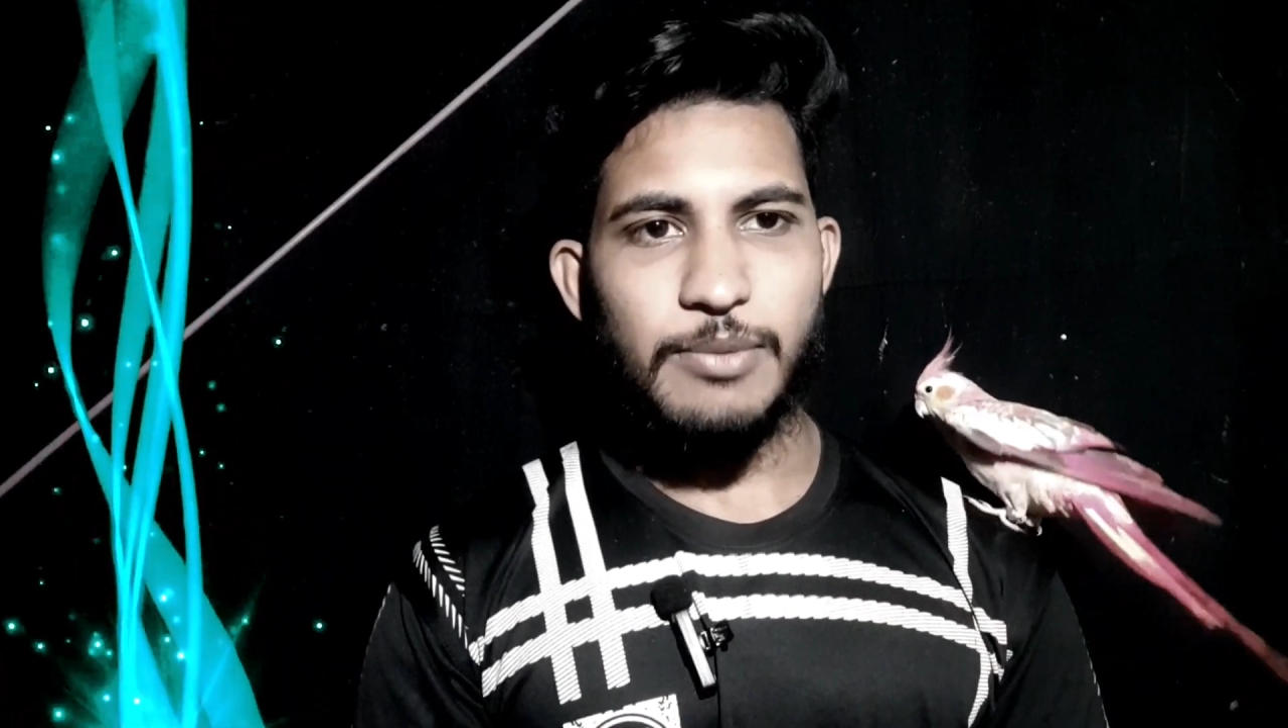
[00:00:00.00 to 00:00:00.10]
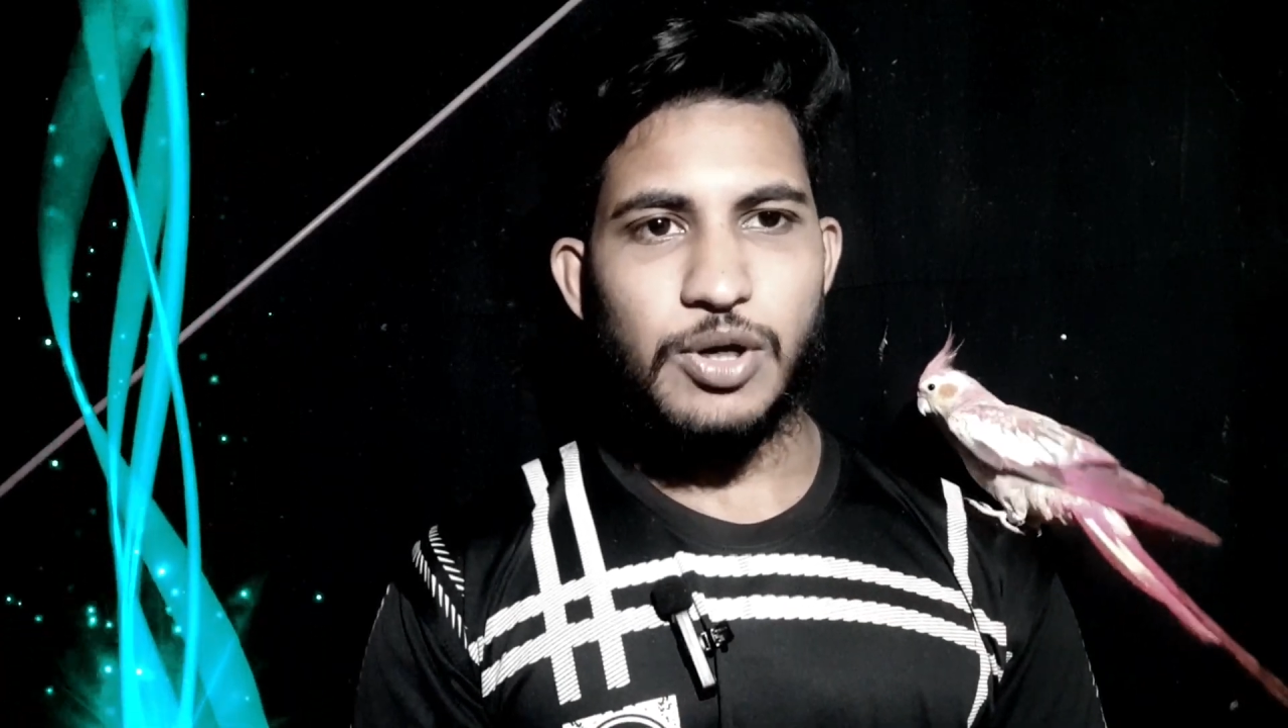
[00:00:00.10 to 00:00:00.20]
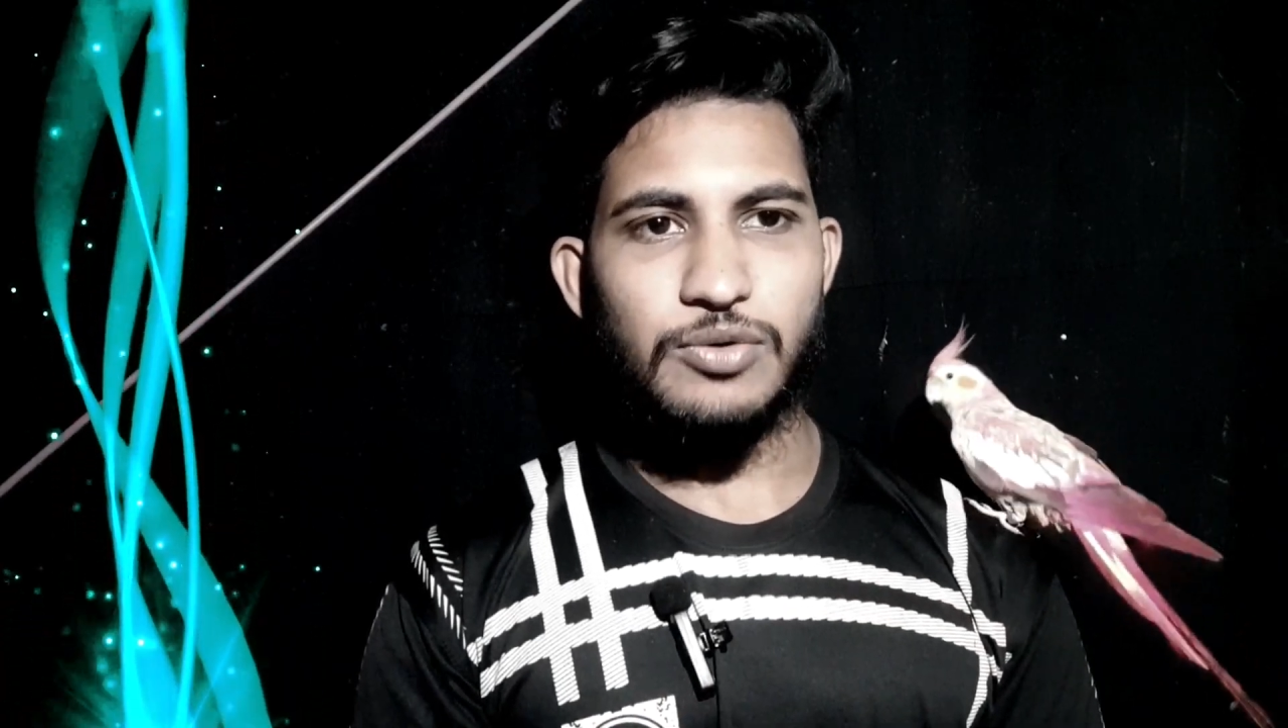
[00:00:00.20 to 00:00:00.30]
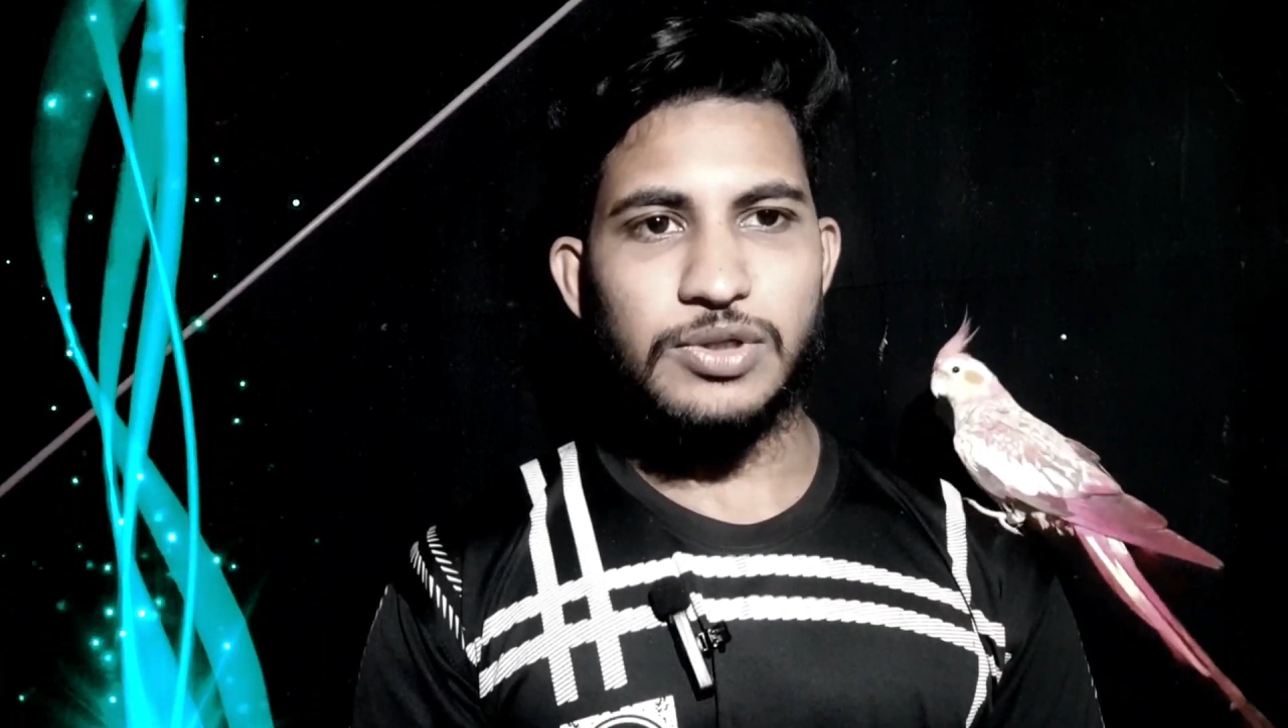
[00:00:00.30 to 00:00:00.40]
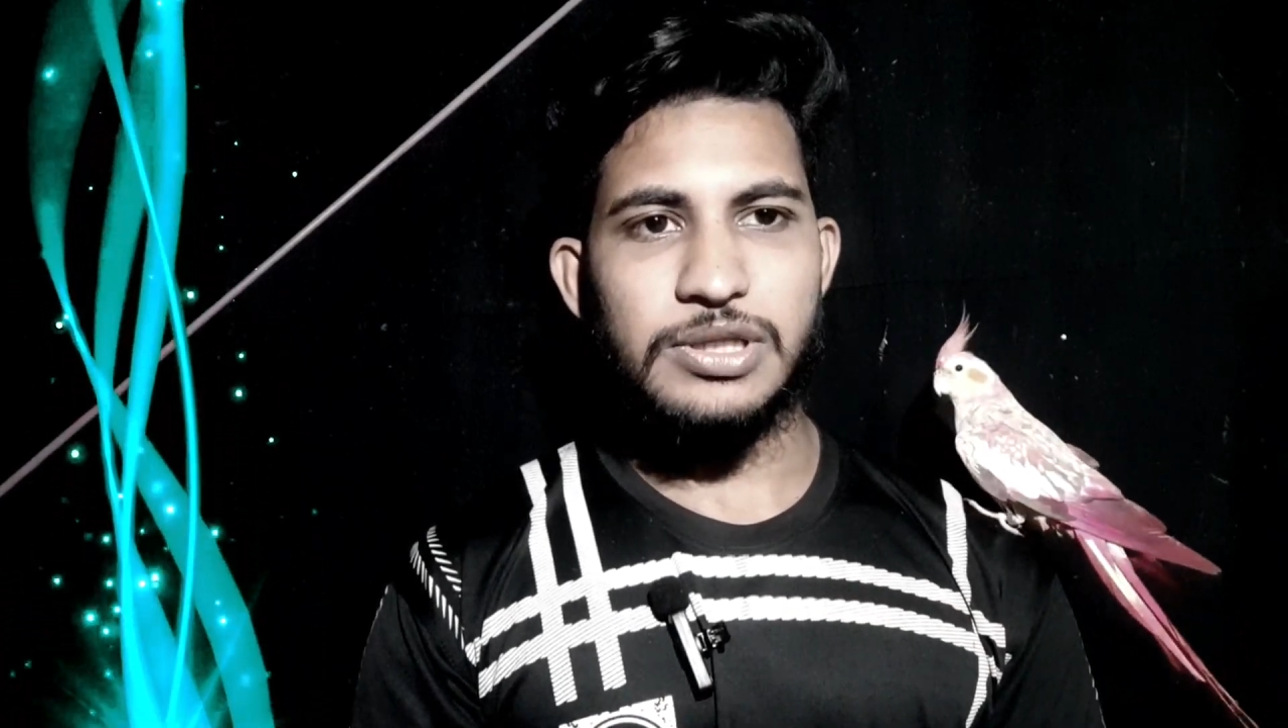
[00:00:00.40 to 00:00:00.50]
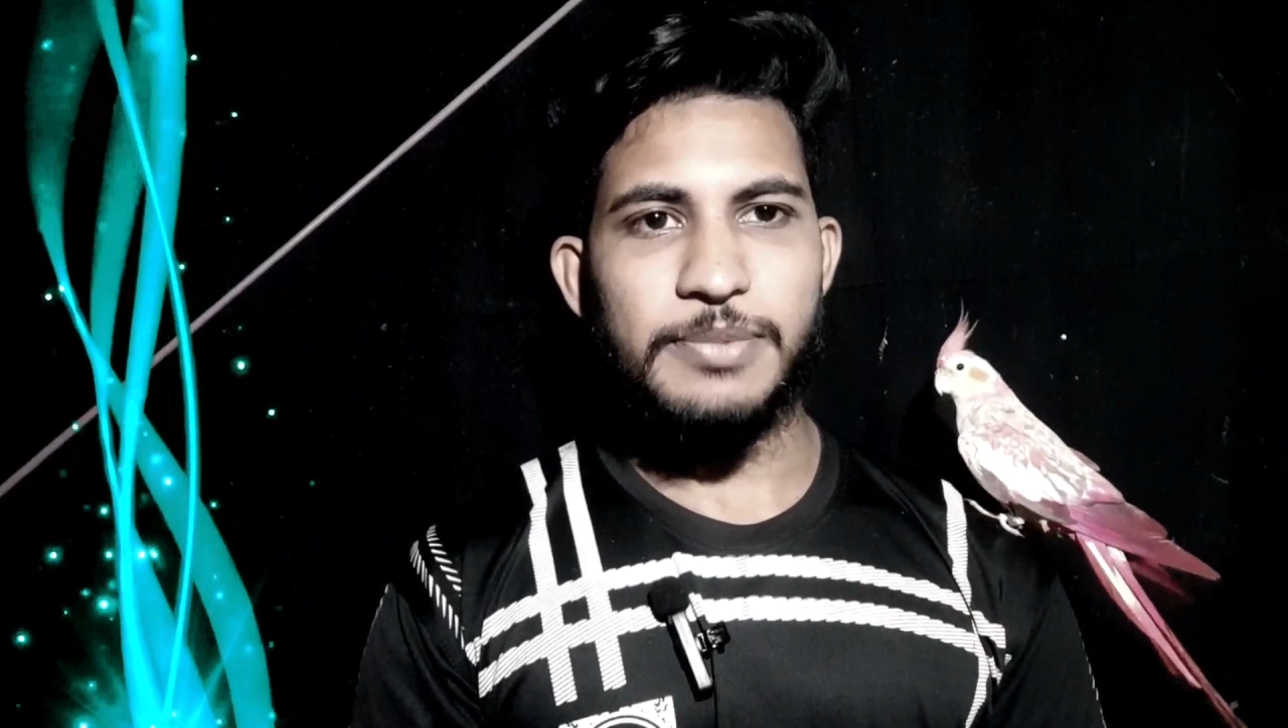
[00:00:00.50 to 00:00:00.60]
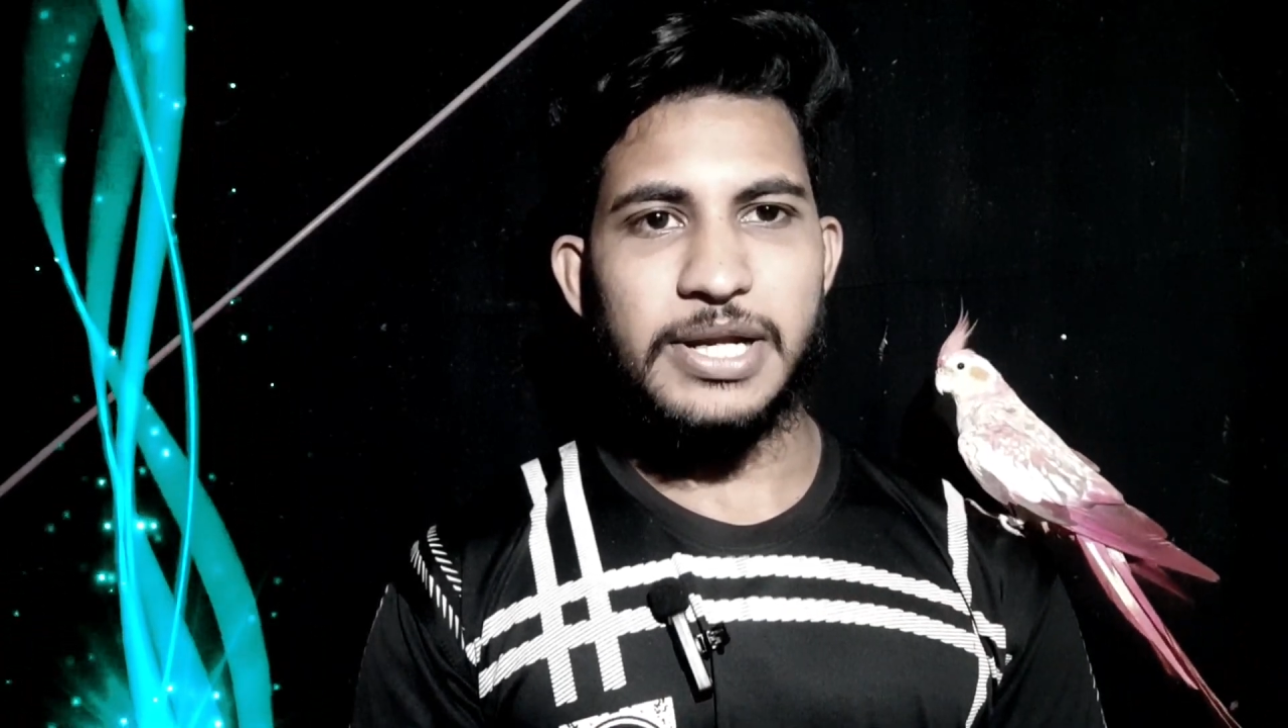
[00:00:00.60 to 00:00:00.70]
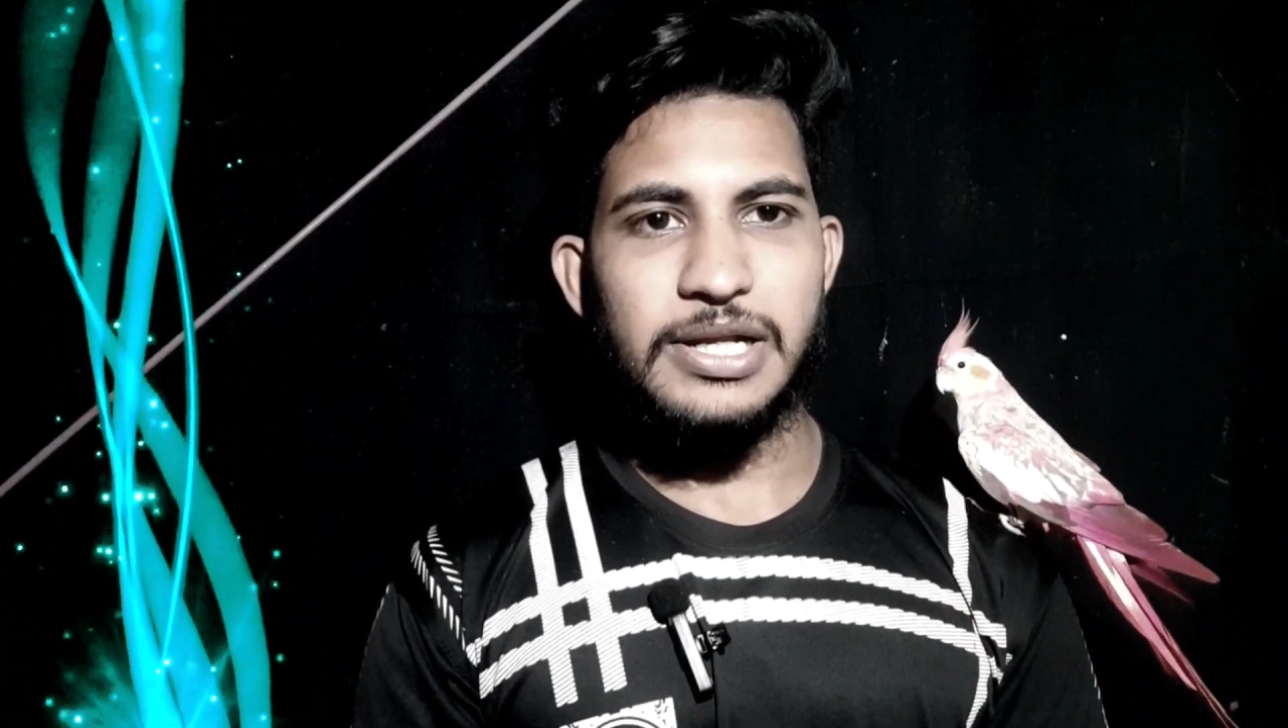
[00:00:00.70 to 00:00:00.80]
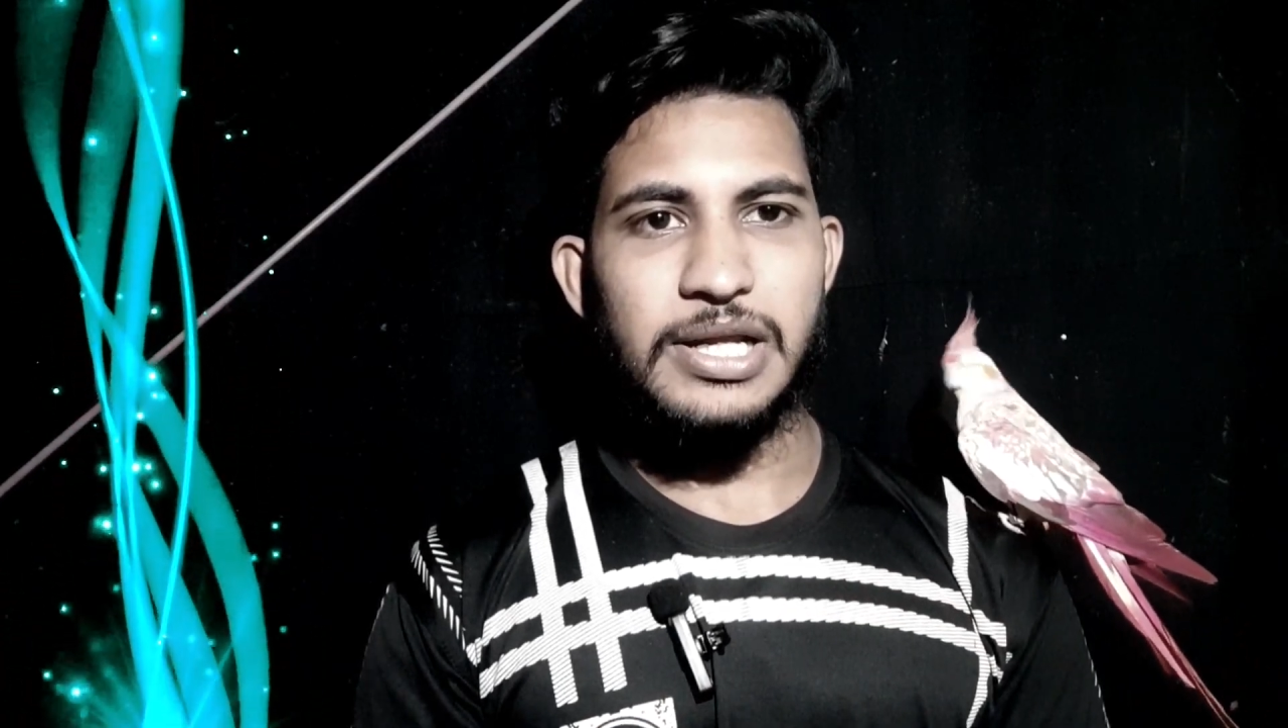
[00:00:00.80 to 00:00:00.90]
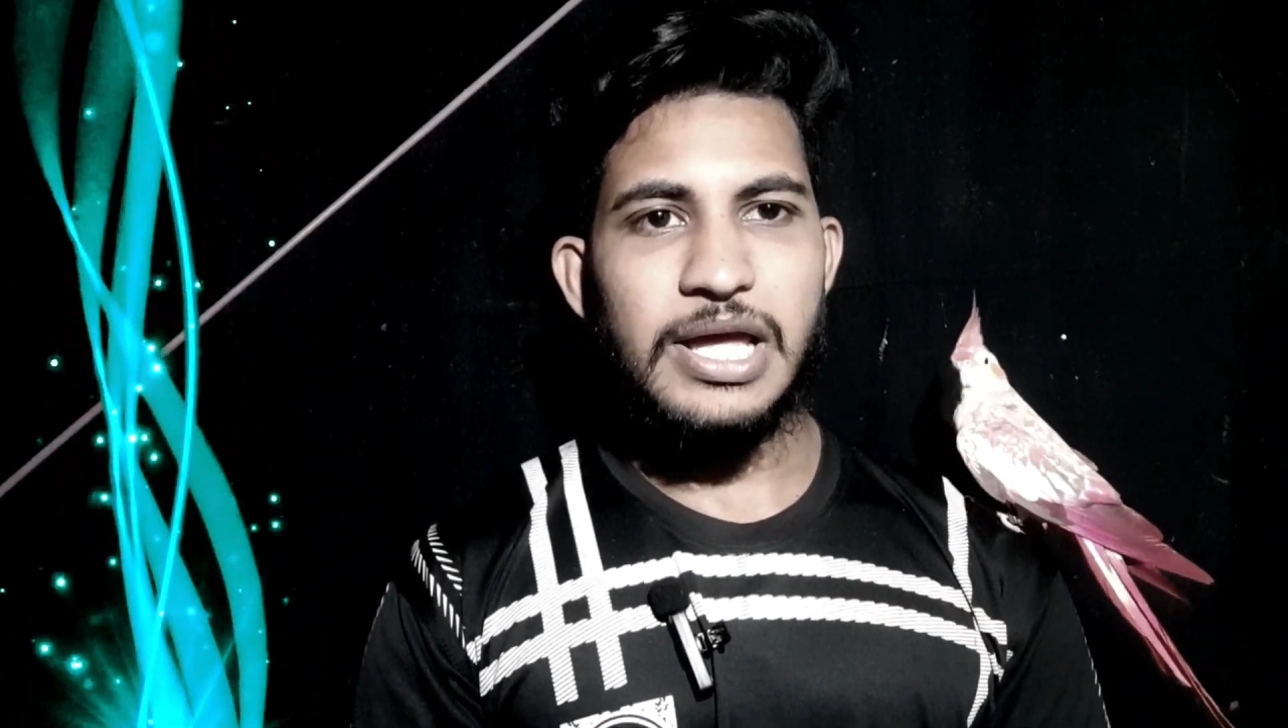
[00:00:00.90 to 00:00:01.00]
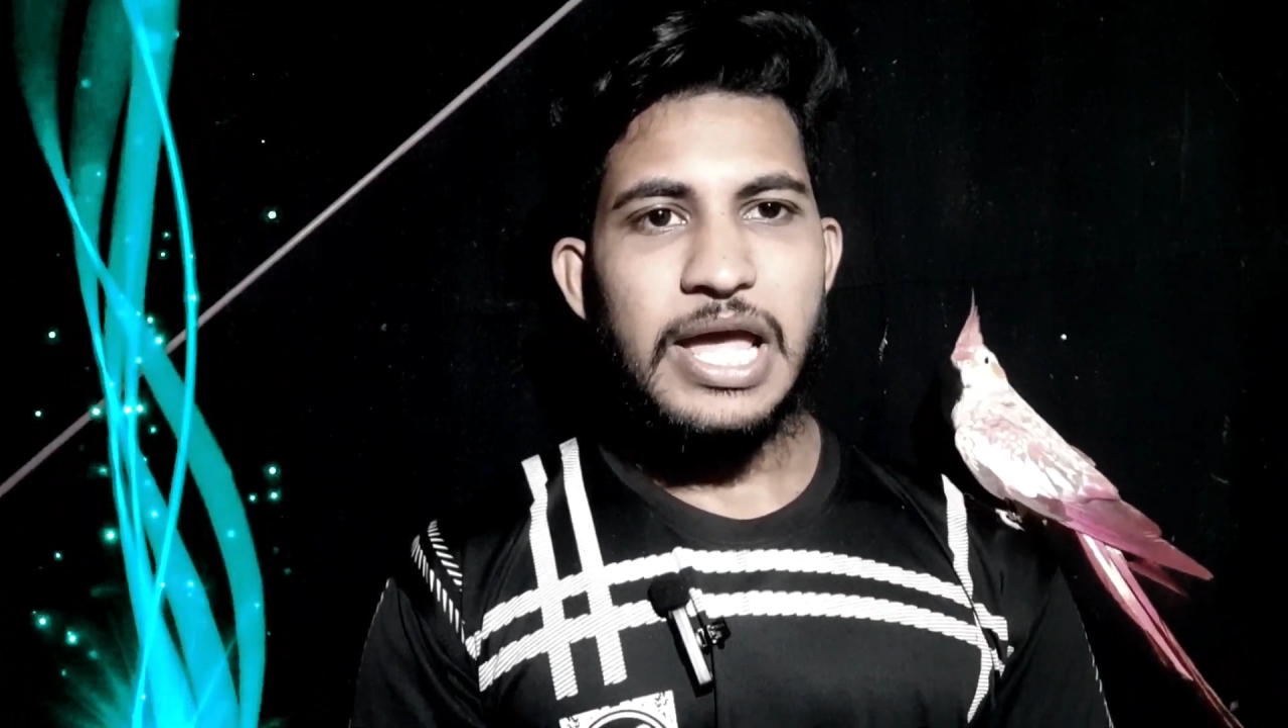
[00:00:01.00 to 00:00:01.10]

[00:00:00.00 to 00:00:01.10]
ব্যবহার করতে পারেন